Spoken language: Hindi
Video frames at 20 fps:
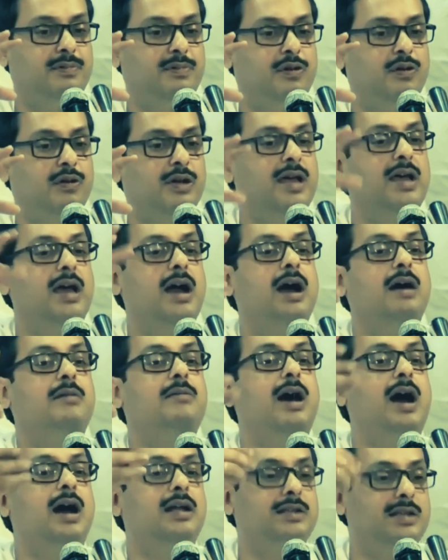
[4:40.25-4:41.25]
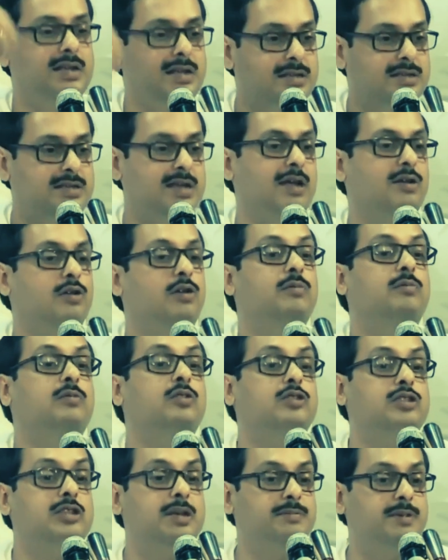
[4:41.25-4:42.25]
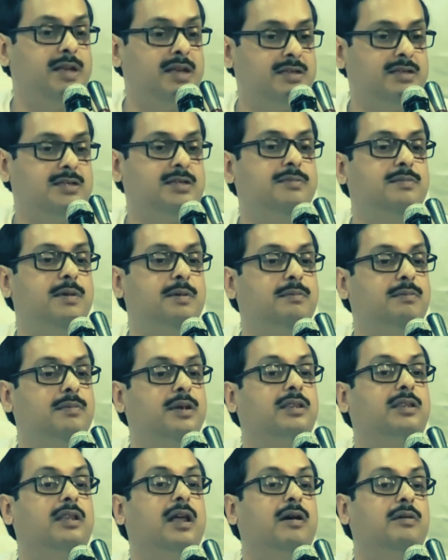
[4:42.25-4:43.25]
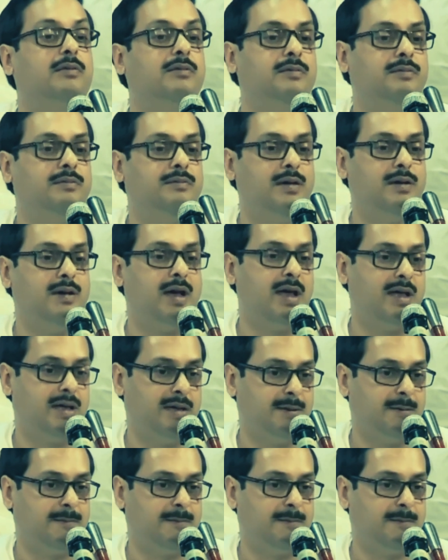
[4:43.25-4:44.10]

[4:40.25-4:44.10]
होके हम आज इंसान होमोसेपियंस में बदलाव में आए